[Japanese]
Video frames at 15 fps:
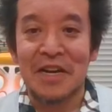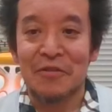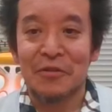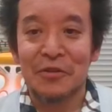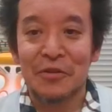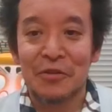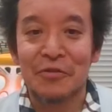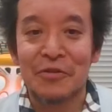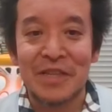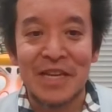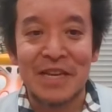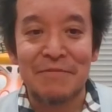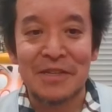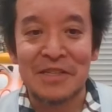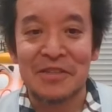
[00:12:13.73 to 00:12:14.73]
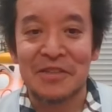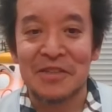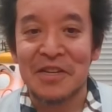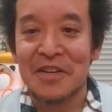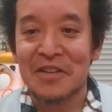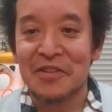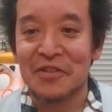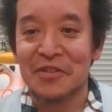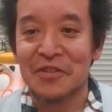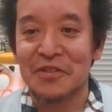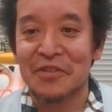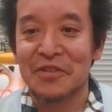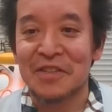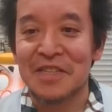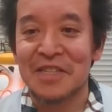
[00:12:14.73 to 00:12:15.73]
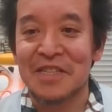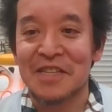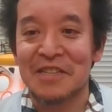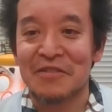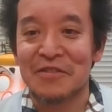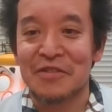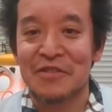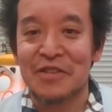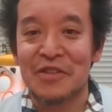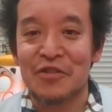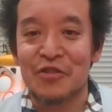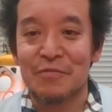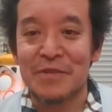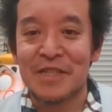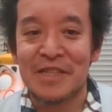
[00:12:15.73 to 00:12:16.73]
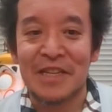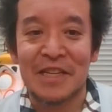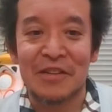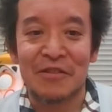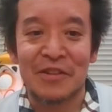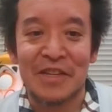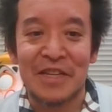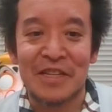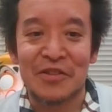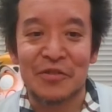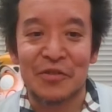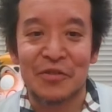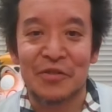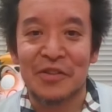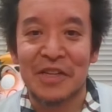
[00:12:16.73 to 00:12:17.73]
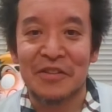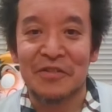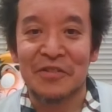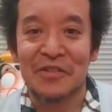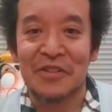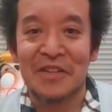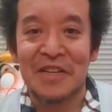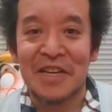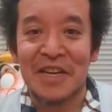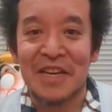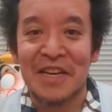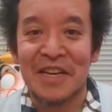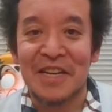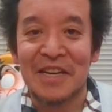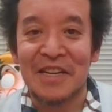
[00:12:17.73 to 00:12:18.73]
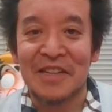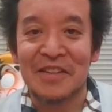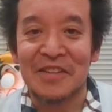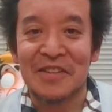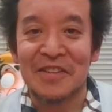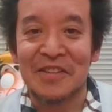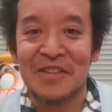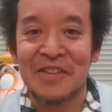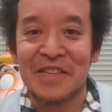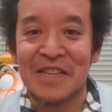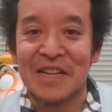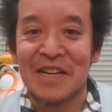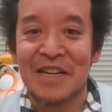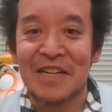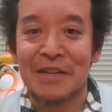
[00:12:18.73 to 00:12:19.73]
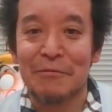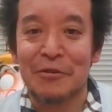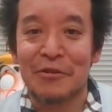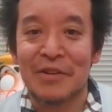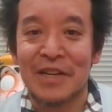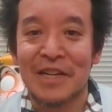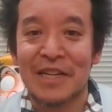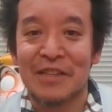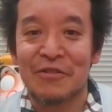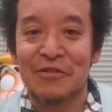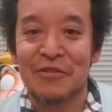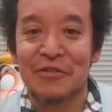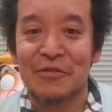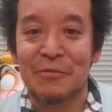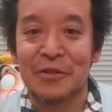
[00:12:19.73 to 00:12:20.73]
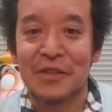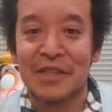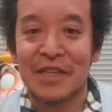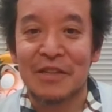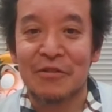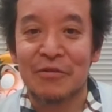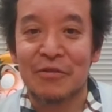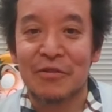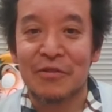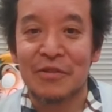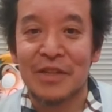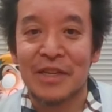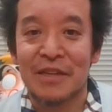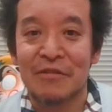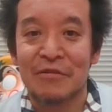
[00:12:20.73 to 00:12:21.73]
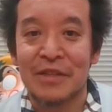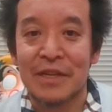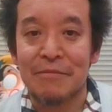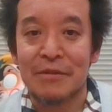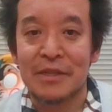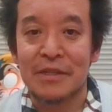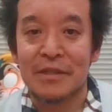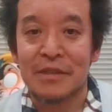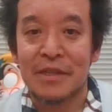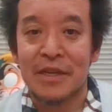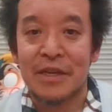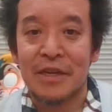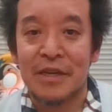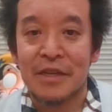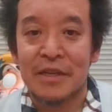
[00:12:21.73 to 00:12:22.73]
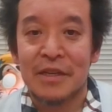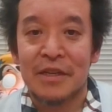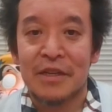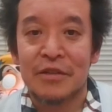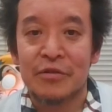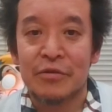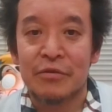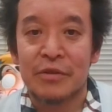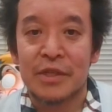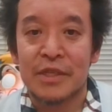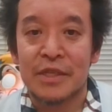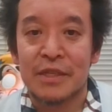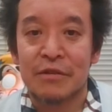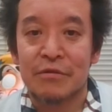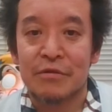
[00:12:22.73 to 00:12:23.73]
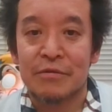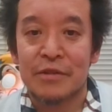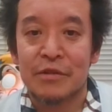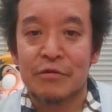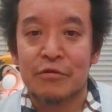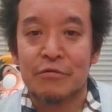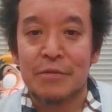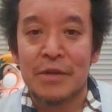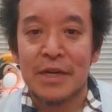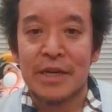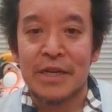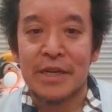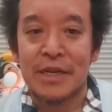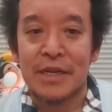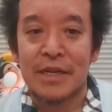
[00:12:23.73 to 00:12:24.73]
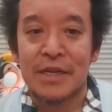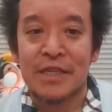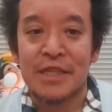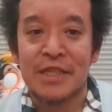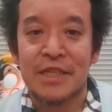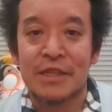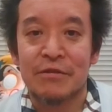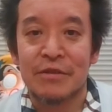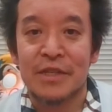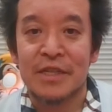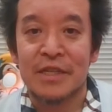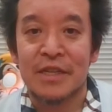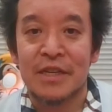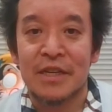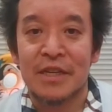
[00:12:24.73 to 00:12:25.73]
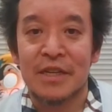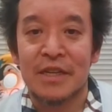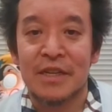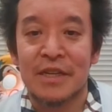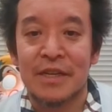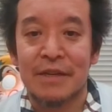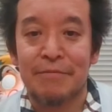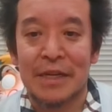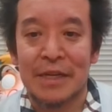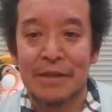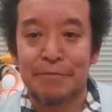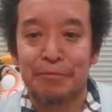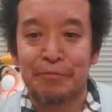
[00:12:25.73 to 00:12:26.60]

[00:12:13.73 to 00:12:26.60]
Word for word: 驚いていますのですね、あの、ツイートを見つけたときに、ちょっと、あの、うん、いかがなものかなと思ったところでございます。で、えー、ちょっとですね、あの、その熊谷知事のですね、えー、まあ、